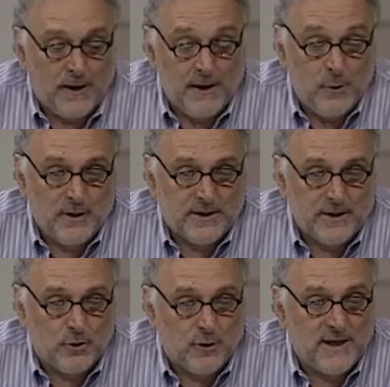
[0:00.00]
que en nuestra
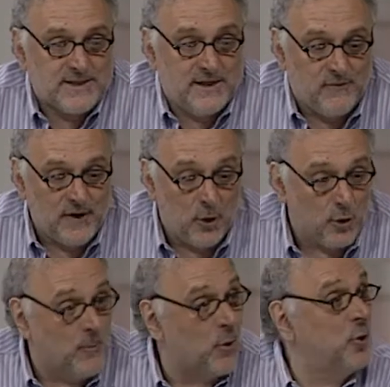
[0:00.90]
historia ha significado
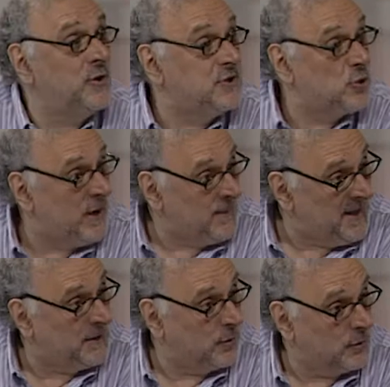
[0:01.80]
como
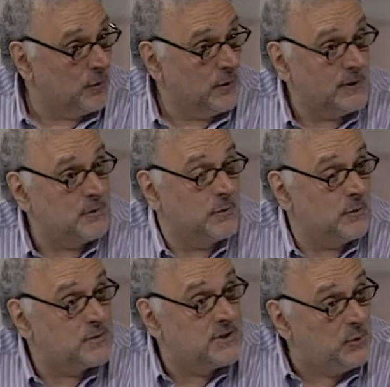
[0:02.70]
condicionamiento todo esto.
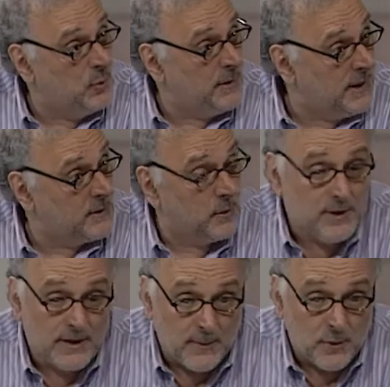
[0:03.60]
Sin duda,
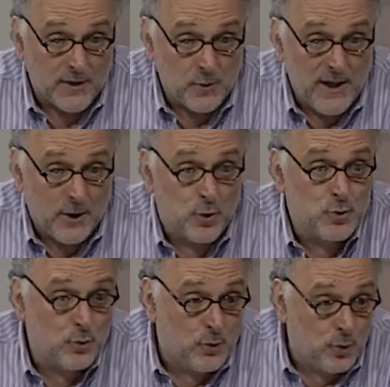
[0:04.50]
hoy estamos en una
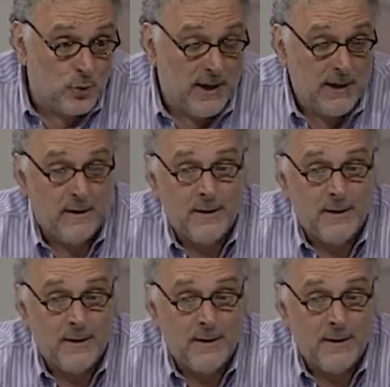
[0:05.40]
coyuntura